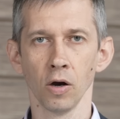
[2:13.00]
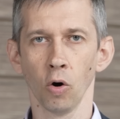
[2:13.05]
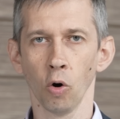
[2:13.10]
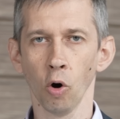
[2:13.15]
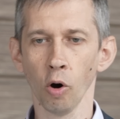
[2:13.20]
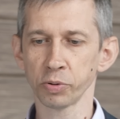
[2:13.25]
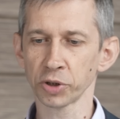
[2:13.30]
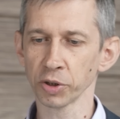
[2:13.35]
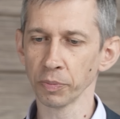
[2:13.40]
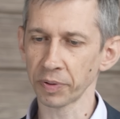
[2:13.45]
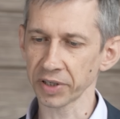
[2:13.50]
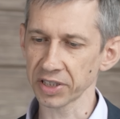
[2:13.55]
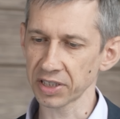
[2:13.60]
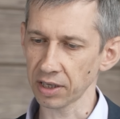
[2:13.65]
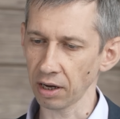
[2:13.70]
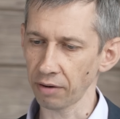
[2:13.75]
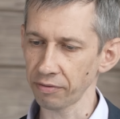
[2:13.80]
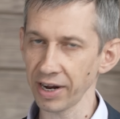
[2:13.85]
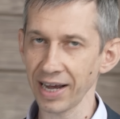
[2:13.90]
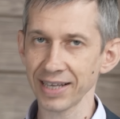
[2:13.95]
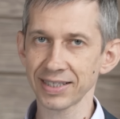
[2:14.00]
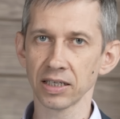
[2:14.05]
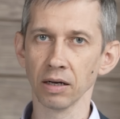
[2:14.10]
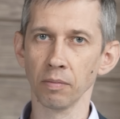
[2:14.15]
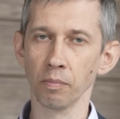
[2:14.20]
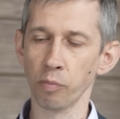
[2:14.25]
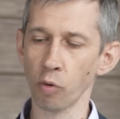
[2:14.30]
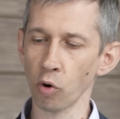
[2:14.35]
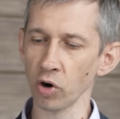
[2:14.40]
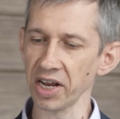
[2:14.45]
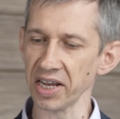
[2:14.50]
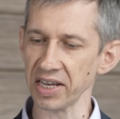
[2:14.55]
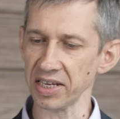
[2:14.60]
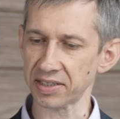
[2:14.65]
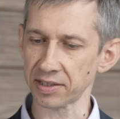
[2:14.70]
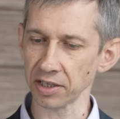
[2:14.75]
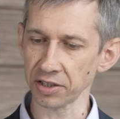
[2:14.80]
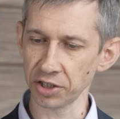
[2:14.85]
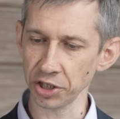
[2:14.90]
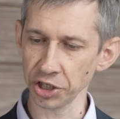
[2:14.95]
Обжим представляется более
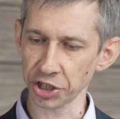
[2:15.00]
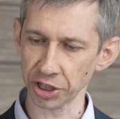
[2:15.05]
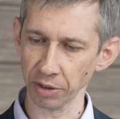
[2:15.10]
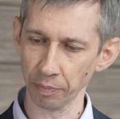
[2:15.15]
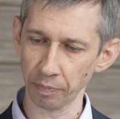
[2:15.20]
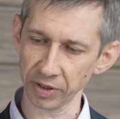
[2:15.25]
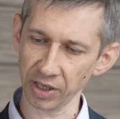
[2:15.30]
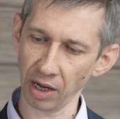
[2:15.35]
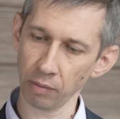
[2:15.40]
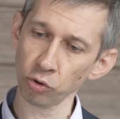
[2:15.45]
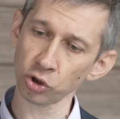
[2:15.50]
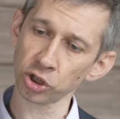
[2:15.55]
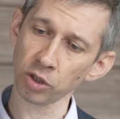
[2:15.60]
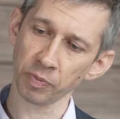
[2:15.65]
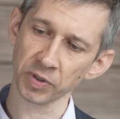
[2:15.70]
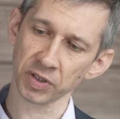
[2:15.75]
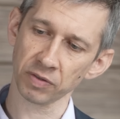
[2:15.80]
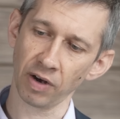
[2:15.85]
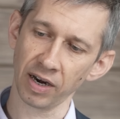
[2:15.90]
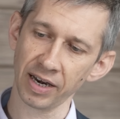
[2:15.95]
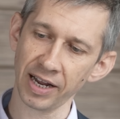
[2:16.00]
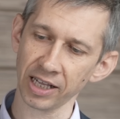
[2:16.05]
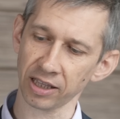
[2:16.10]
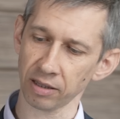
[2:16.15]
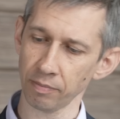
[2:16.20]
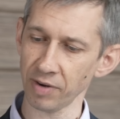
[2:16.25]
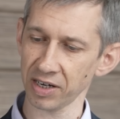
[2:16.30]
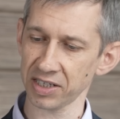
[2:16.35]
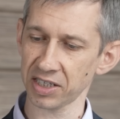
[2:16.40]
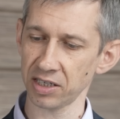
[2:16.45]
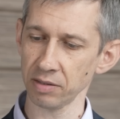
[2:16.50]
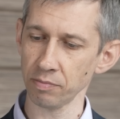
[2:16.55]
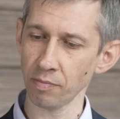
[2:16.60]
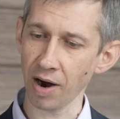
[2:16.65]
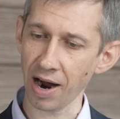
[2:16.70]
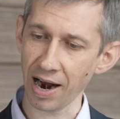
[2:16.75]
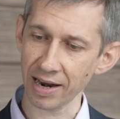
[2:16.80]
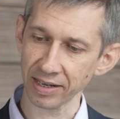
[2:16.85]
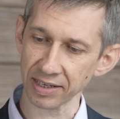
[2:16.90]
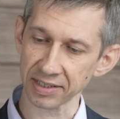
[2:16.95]
эстетичным, потому что позволяет
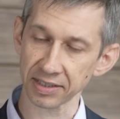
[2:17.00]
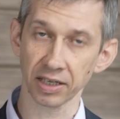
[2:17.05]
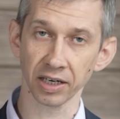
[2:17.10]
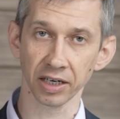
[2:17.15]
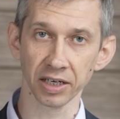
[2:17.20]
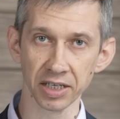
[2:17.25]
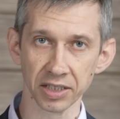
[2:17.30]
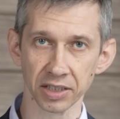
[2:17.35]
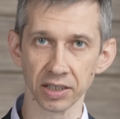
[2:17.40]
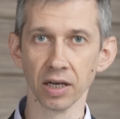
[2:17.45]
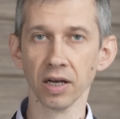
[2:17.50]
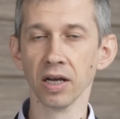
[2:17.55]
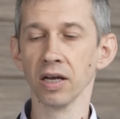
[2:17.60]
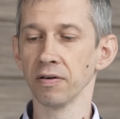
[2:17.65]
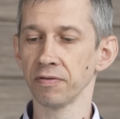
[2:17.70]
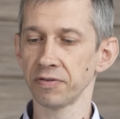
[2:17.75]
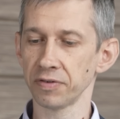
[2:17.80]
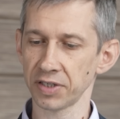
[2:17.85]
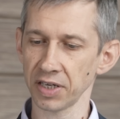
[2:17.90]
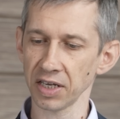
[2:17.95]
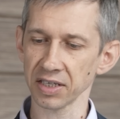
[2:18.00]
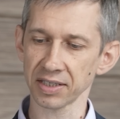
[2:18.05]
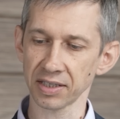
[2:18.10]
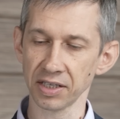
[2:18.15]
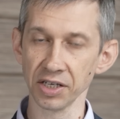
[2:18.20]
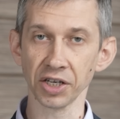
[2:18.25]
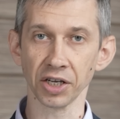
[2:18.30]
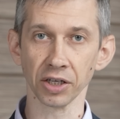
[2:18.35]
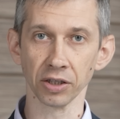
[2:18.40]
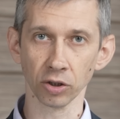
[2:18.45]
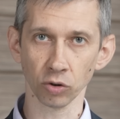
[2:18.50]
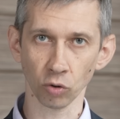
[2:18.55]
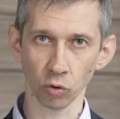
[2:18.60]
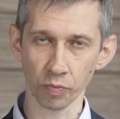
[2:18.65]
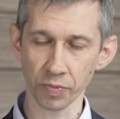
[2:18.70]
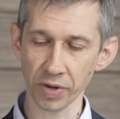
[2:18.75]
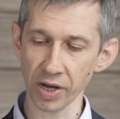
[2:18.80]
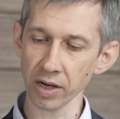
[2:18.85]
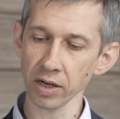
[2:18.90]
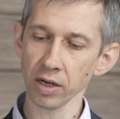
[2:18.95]
максимально скрыть все стыки на
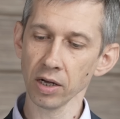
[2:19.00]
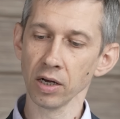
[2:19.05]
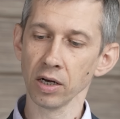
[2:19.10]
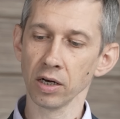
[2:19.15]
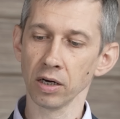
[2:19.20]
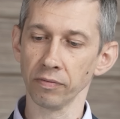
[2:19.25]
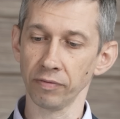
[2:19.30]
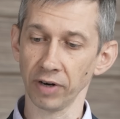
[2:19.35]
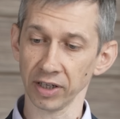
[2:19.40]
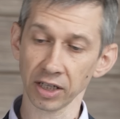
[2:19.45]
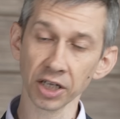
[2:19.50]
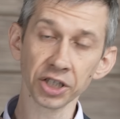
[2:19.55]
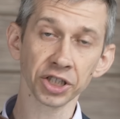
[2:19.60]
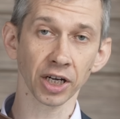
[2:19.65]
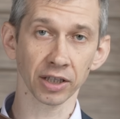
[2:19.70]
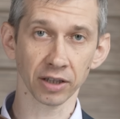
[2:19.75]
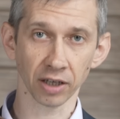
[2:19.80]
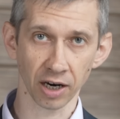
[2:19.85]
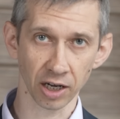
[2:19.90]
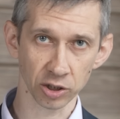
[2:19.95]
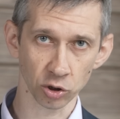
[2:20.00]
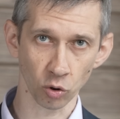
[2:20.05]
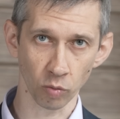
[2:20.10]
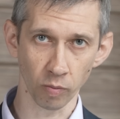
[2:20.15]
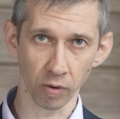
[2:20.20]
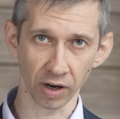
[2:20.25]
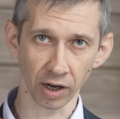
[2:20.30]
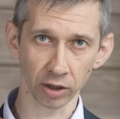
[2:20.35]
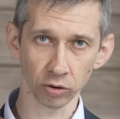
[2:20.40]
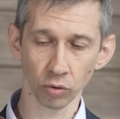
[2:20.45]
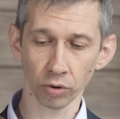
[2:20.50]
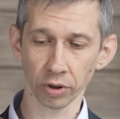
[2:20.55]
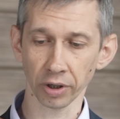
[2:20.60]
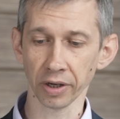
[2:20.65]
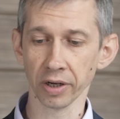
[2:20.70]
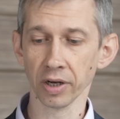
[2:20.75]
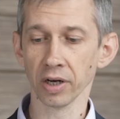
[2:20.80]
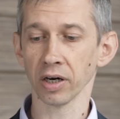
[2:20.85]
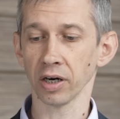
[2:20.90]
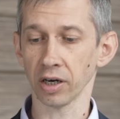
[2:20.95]
трубе, в отличие от раструба,
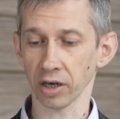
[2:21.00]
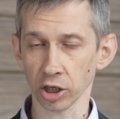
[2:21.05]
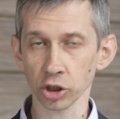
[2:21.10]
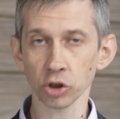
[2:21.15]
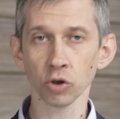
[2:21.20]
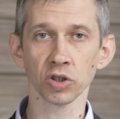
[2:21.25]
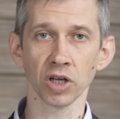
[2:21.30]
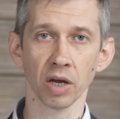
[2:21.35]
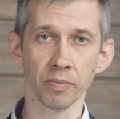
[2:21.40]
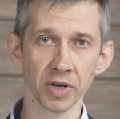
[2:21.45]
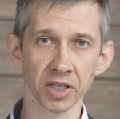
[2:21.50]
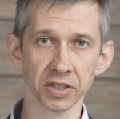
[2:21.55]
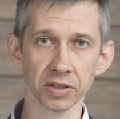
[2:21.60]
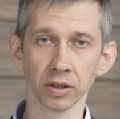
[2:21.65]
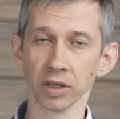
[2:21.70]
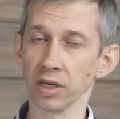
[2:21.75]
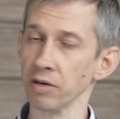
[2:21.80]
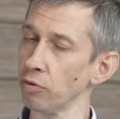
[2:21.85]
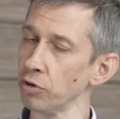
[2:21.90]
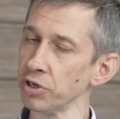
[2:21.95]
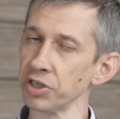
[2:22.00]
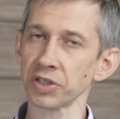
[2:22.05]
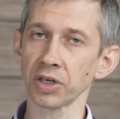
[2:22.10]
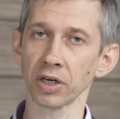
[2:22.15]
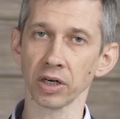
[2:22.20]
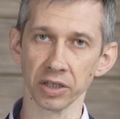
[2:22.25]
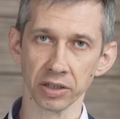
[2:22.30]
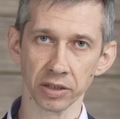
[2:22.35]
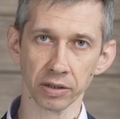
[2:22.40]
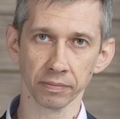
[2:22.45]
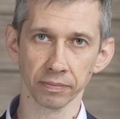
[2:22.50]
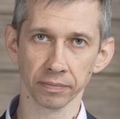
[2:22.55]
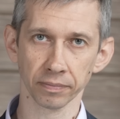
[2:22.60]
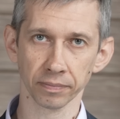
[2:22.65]
который хорошо заметен и его не скрыть.